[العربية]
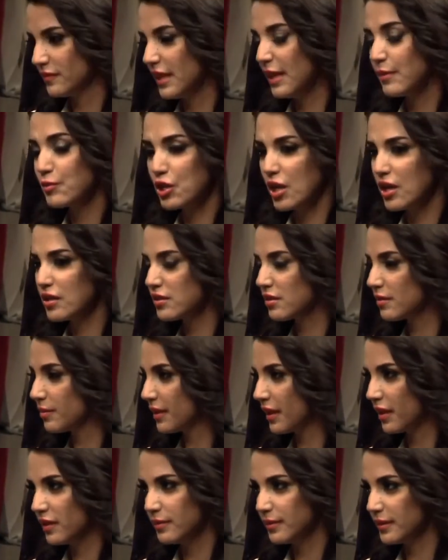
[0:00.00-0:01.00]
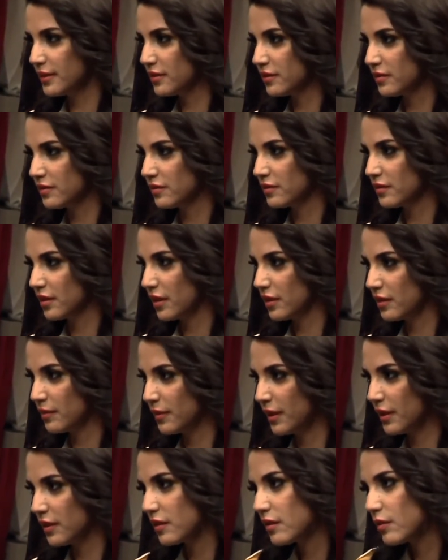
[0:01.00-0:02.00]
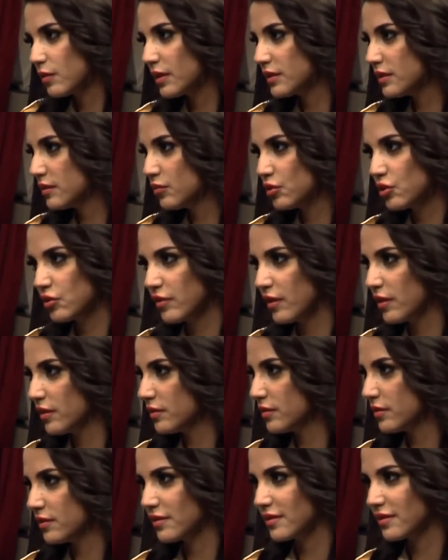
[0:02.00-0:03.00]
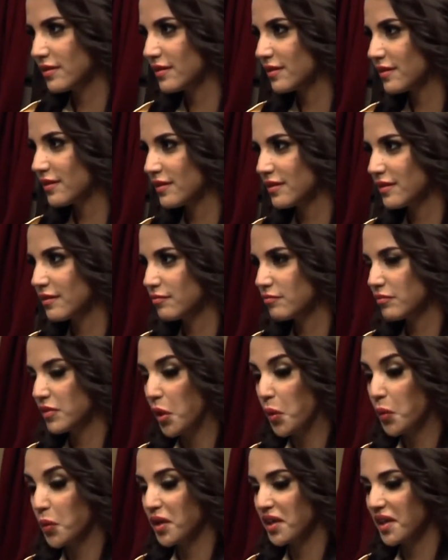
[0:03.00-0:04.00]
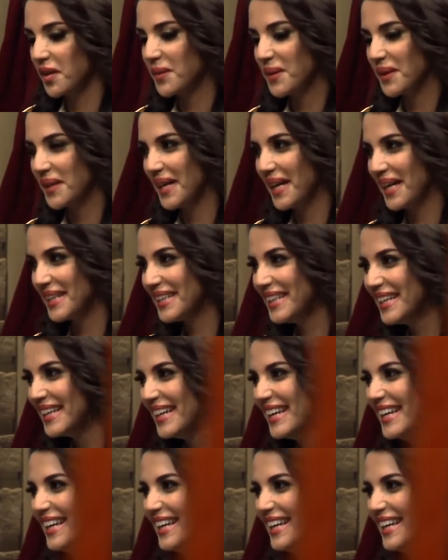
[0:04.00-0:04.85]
لا مش عصر بن علي بس يعني ما احنا دلوقتي مش في عصر آه، منور قوي يعني